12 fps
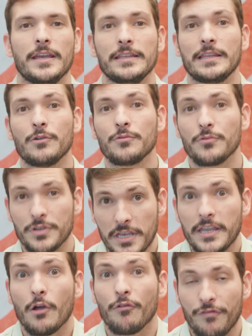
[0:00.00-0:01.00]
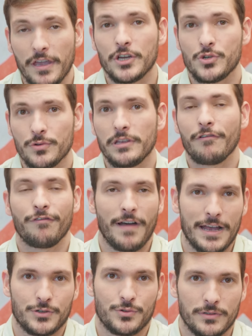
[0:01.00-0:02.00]
Então, o que, que eu vejo e
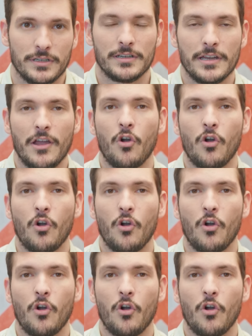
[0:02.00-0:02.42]
faço, né?